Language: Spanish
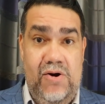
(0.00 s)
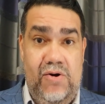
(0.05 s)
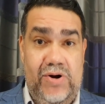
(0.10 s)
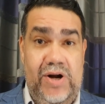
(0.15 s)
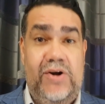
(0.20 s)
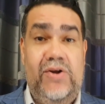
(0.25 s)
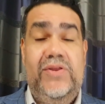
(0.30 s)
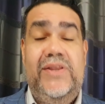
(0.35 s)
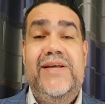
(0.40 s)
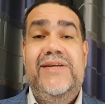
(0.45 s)

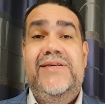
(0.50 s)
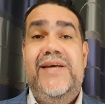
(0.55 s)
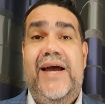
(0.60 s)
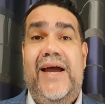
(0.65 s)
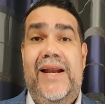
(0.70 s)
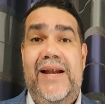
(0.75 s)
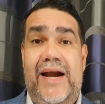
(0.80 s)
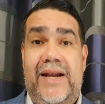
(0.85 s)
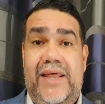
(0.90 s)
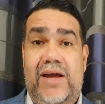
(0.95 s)
Una noticia
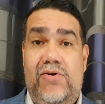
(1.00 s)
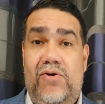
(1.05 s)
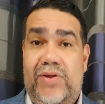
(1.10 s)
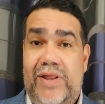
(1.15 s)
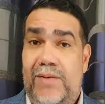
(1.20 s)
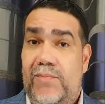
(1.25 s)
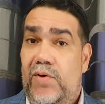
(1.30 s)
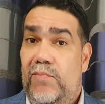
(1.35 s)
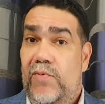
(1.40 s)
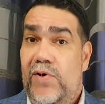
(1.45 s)
que la
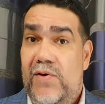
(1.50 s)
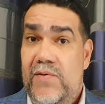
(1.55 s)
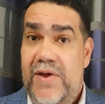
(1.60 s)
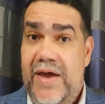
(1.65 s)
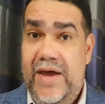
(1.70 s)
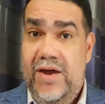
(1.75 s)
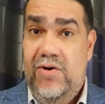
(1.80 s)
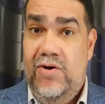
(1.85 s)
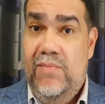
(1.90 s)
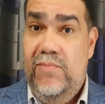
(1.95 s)
recordamos muy
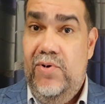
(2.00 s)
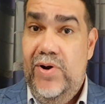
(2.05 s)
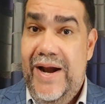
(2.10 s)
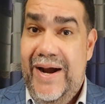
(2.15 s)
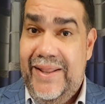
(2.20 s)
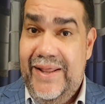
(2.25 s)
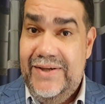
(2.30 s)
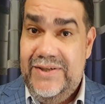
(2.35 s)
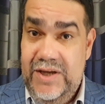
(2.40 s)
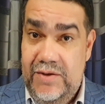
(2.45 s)
bien, cómo la
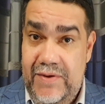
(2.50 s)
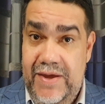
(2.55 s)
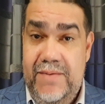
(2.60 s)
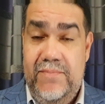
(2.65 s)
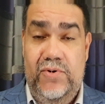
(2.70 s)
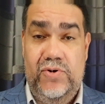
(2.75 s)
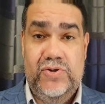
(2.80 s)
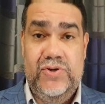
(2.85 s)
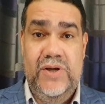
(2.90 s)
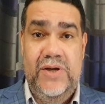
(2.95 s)

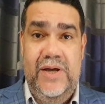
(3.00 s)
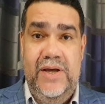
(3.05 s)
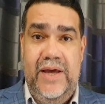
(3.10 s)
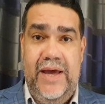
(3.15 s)
recibimos.